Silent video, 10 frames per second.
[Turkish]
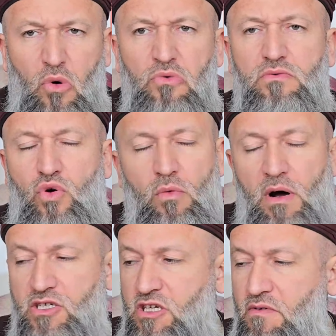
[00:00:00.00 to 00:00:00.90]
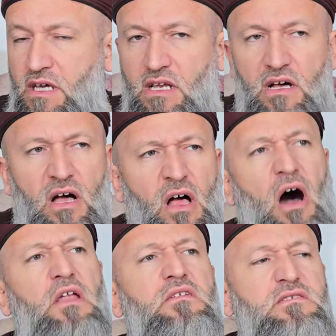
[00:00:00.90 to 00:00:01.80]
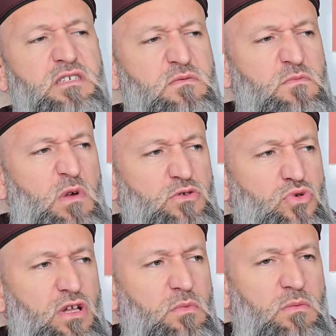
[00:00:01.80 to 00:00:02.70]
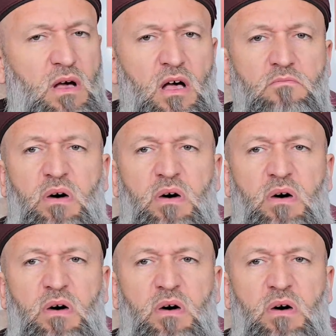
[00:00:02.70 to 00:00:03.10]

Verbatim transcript: Onun tövbe haşa ve kella. Annesinin ismini bilmek zorunda mıyım?